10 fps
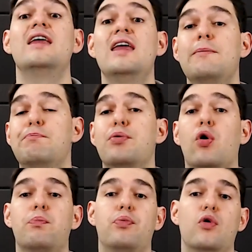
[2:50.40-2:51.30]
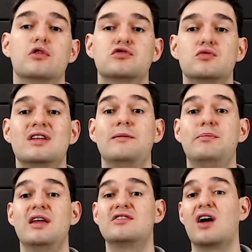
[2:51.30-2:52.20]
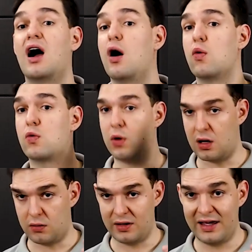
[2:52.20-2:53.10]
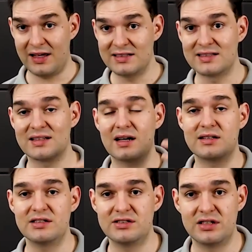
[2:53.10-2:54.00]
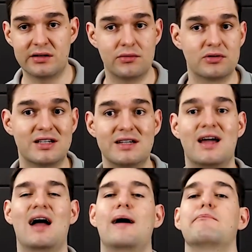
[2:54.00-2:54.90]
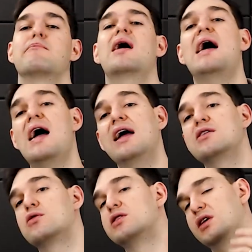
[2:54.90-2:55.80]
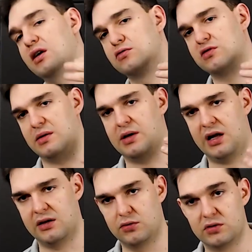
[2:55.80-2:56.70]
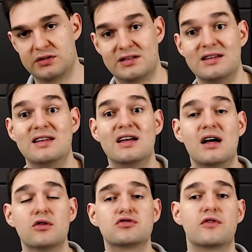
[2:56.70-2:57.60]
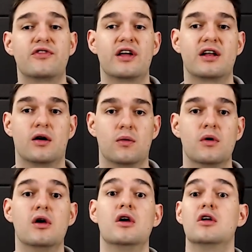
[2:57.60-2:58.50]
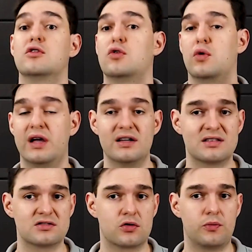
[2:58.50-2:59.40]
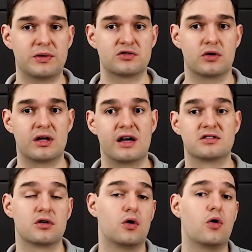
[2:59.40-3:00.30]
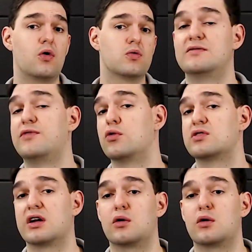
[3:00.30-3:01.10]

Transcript: e propôs um limite ao qual eles acreditam que a maioria dos trabalhadores não sofrerão doenças ocupacionais ou vão ter